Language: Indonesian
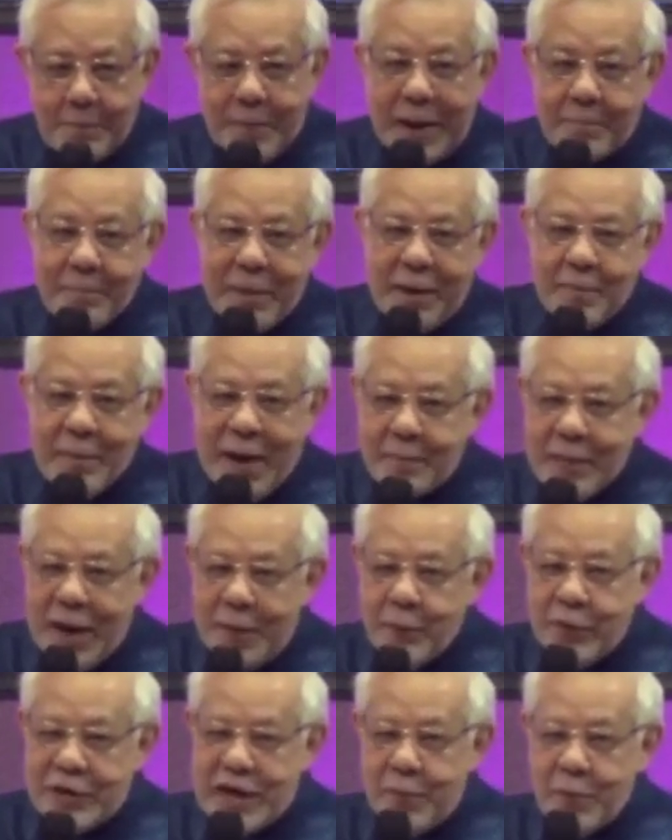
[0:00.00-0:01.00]
Papa
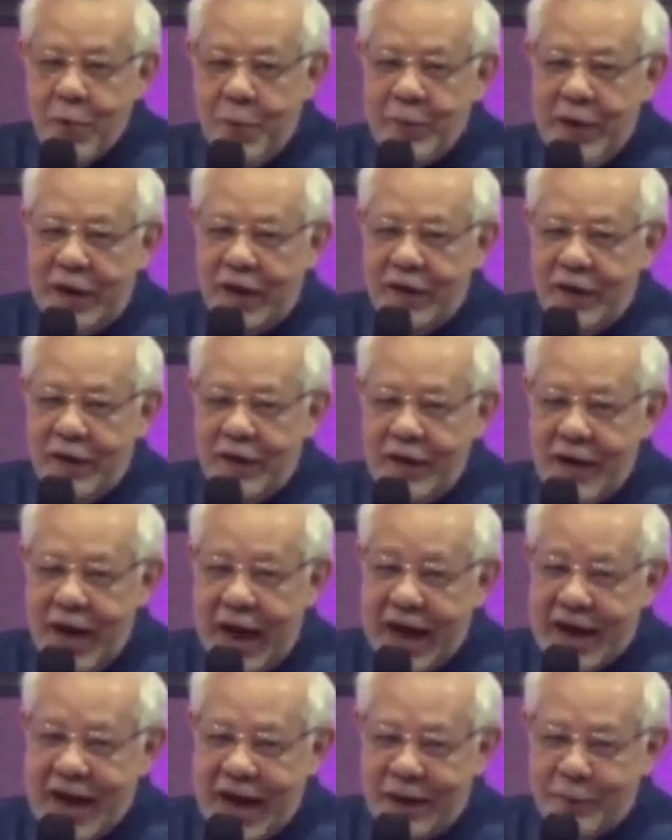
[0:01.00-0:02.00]
mama punya mobil.
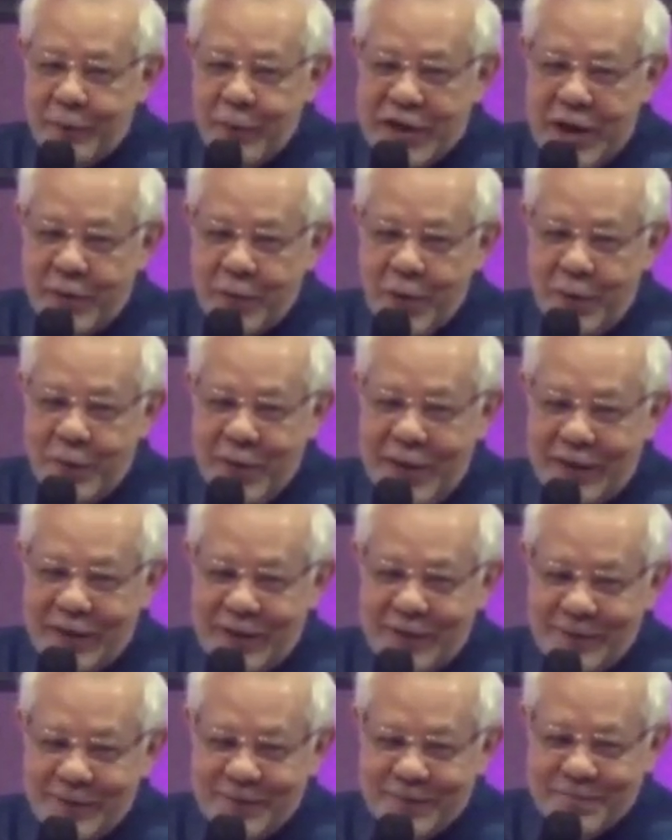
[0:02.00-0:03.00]
Anak punya mobil.
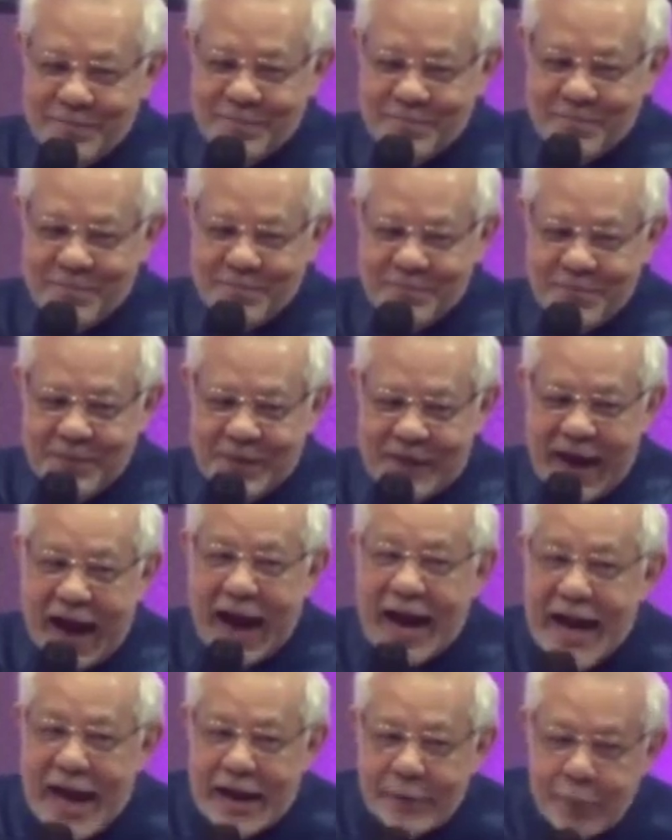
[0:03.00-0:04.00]

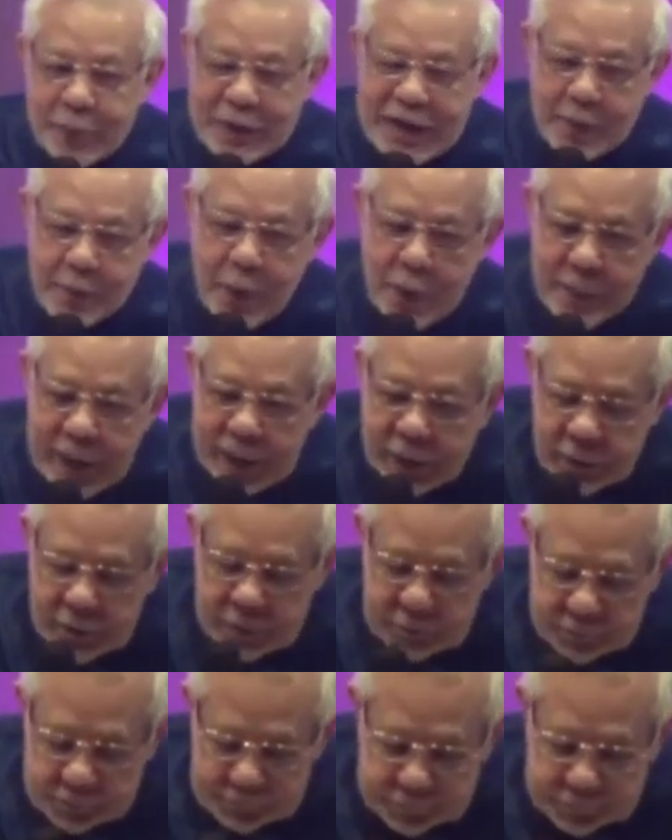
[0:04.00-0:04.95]
Anak punya mobil.